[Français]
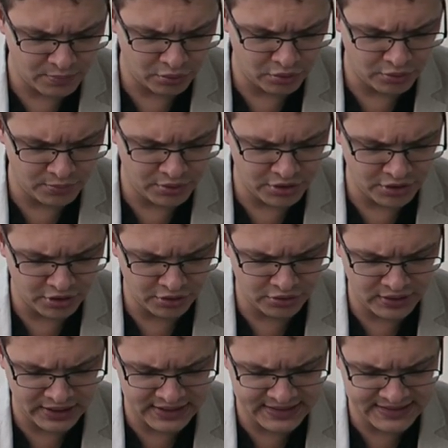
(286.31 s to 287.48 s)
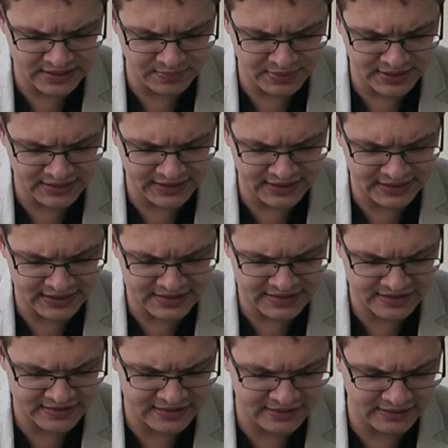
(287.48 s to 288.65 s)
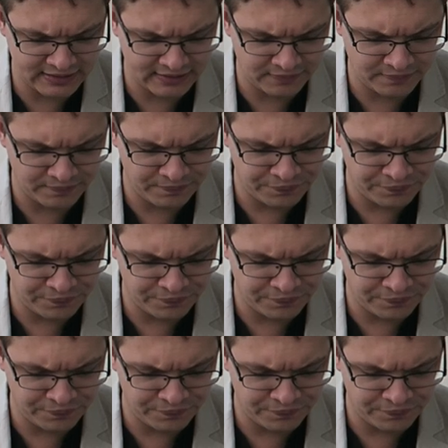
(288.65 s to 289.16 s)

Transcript: pour le bon ordre de la discipline ecclésiastique.